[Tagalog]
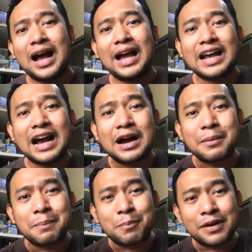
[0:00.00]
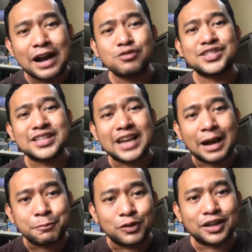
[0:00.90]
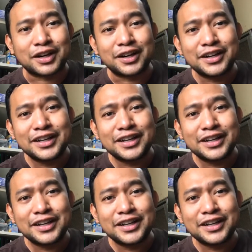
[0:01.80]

ay ang brown scapular